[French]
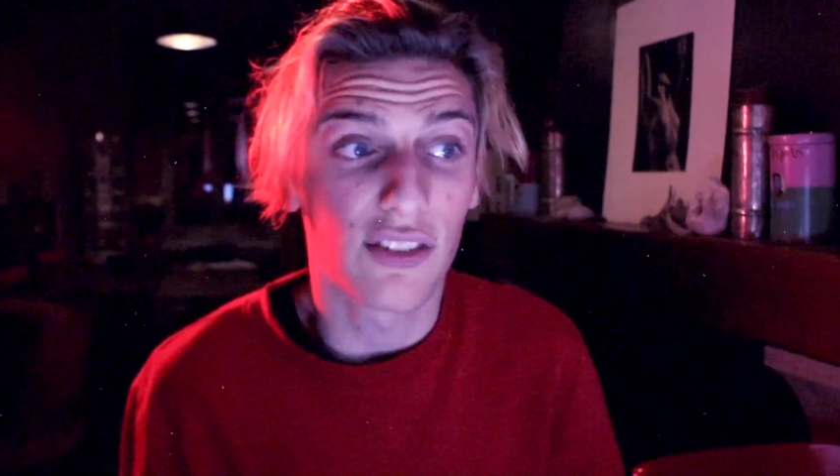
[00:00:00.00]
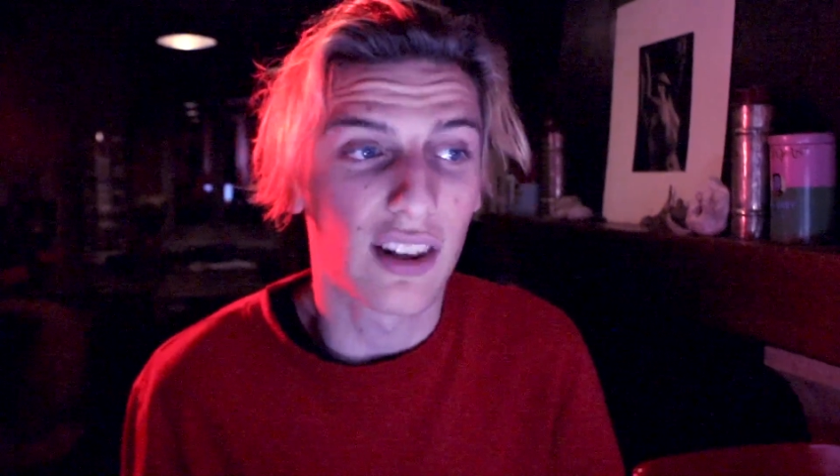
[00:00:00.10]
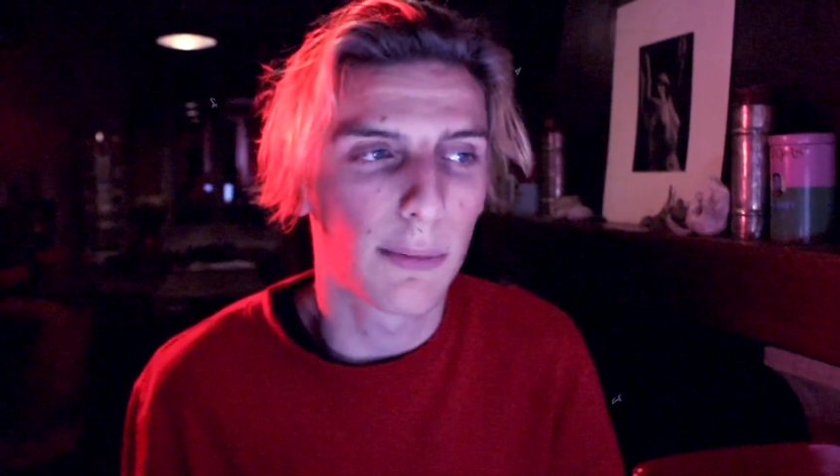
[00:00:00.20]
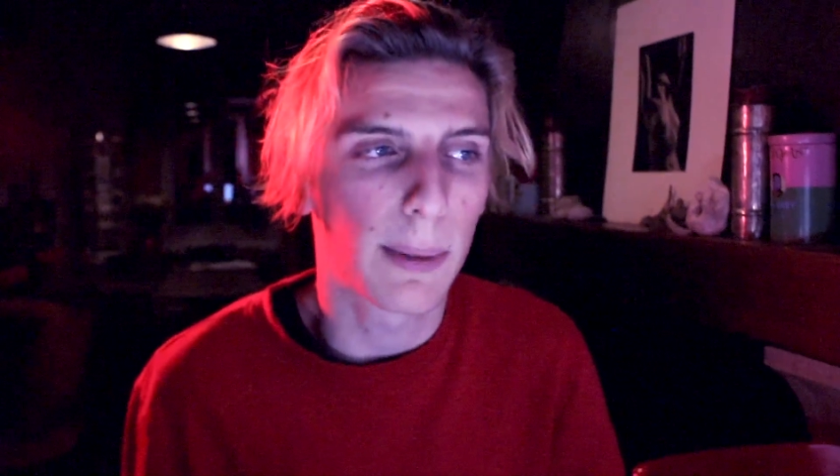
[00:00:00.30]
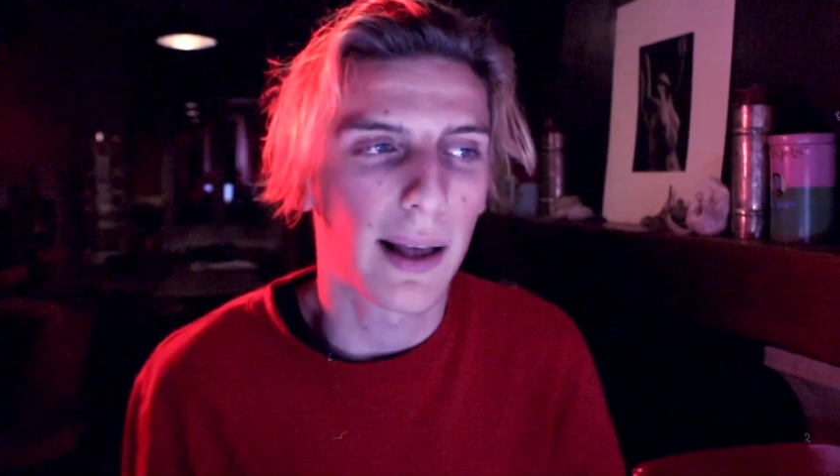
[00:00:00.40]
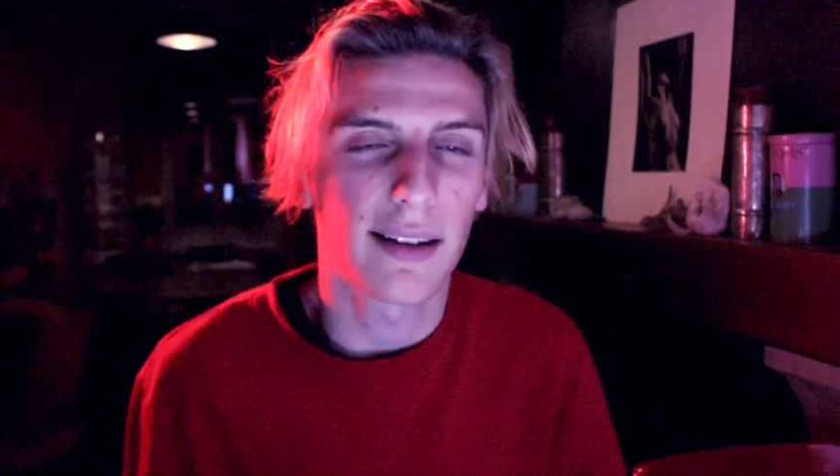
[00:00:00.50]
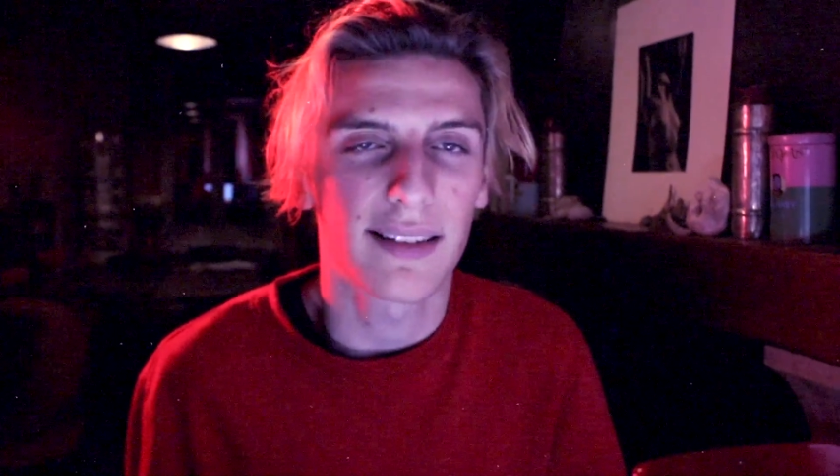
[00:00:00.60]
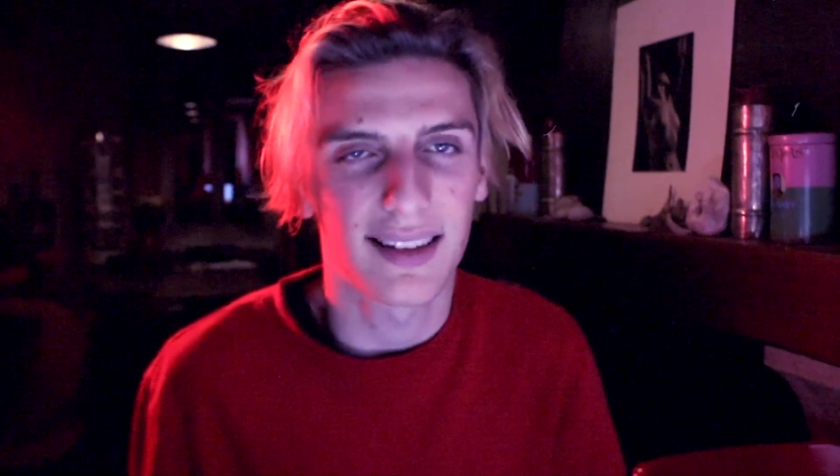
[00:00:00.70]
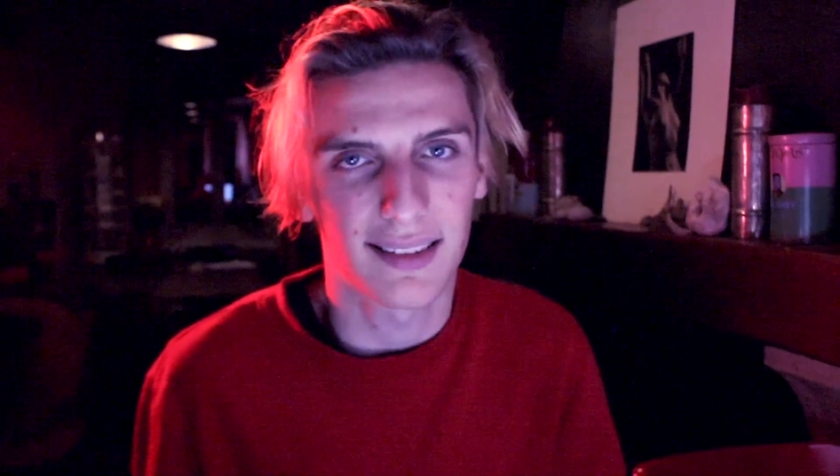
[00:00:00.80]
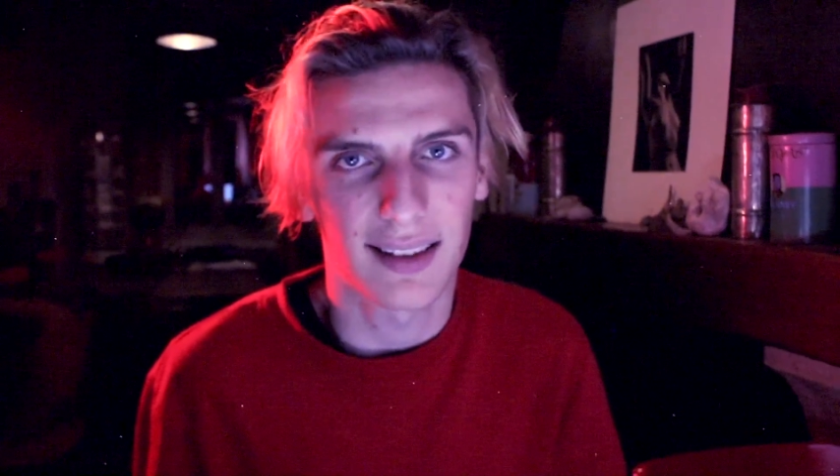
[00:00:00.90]
j'espère
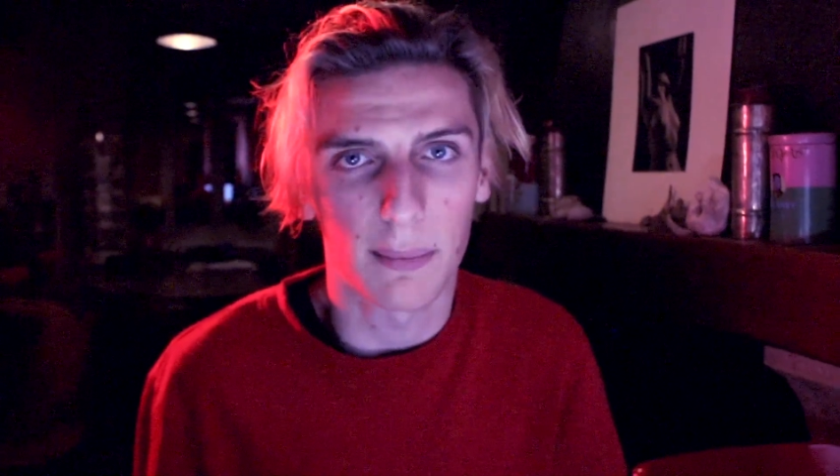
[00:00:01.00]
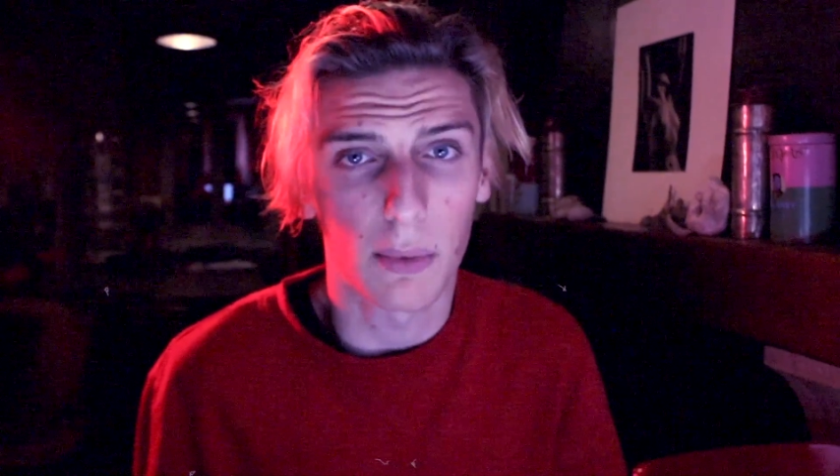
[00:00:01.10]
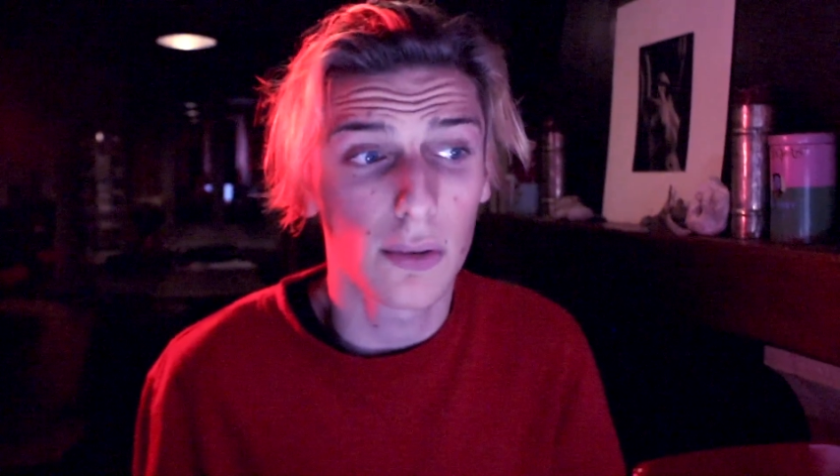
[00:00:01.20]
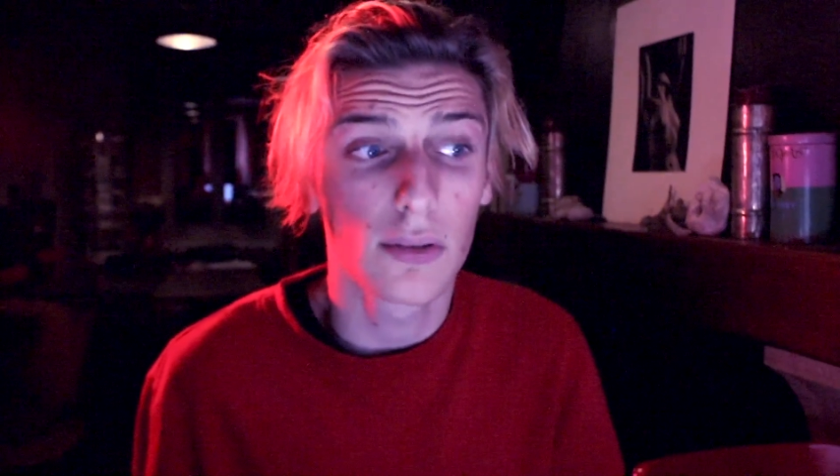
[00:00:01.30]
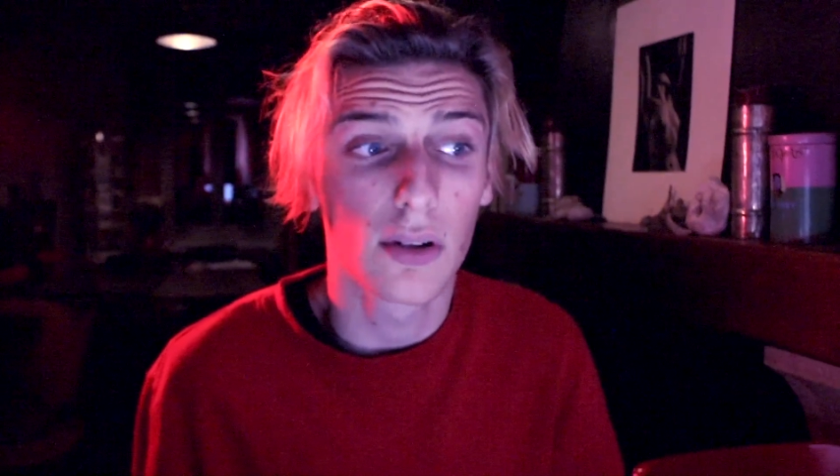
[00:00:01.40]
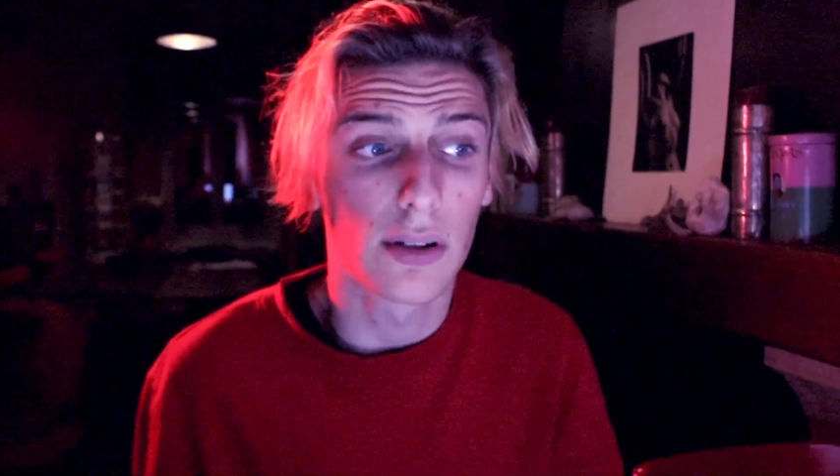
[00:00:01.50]
sincèrement